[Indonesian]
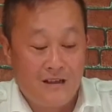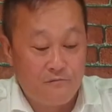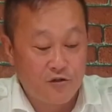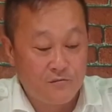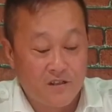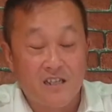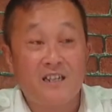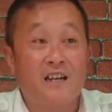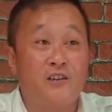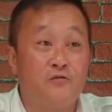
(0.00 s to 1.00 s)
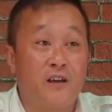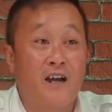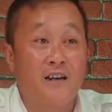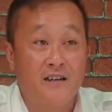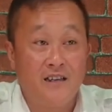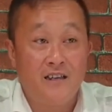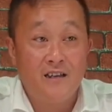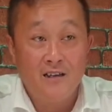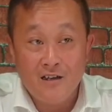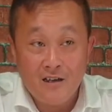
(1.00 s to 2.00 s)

lampu seperti ini yang digunakan di